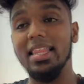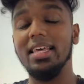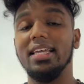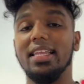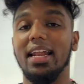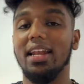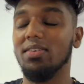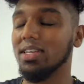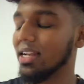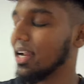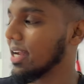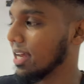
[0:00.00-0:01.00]
எதுக்கு இந்த
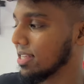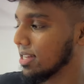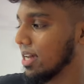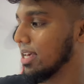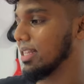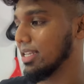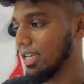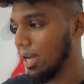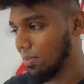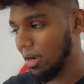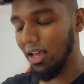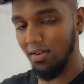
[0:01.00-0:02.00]
ரெனோவேஷன் லேட் ஆச்சுன்னா இந்த
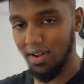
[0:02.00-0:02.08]
ஜாமான்லாம்